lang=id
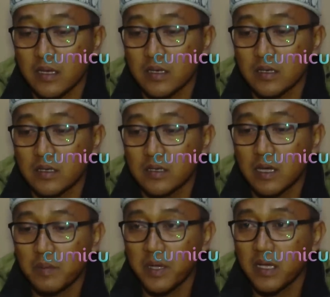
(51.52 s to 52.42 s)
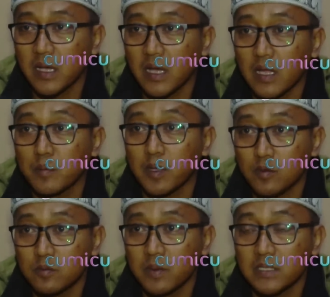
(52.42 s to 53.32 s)
eh, apa
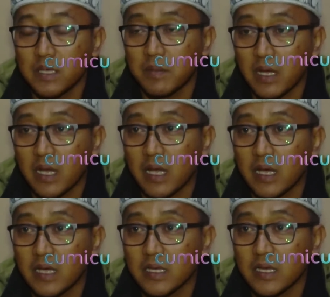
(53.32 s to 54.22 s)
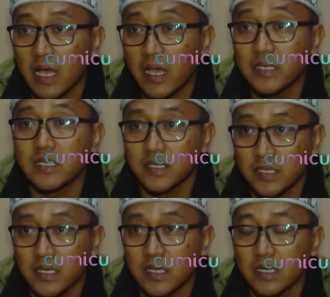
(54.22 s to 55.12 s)
almarhumah sama
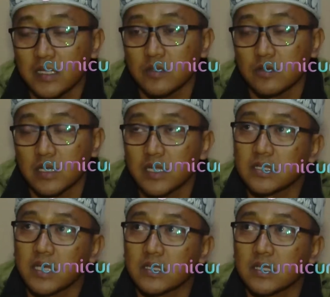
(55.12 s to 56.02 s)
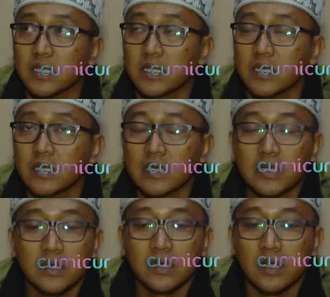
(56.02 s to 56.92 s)
Aikinya gitu. Jadi saya sendiri
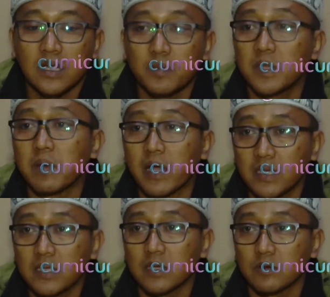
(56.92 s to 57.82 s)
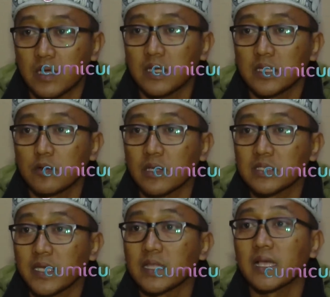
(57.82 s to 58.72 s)
lebih baik ya udah
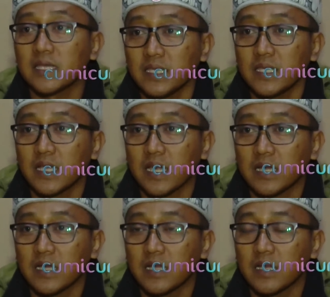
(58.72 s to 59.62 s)
dikuasain lagi karena